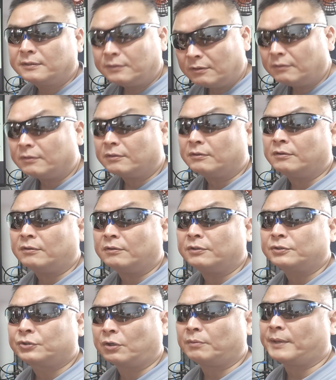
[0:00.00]

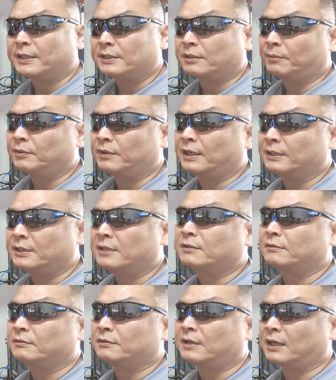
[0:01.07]
の商売ってものが出て
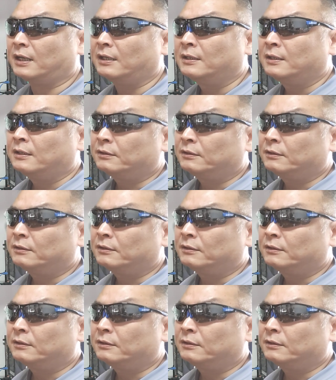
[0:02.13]
くるから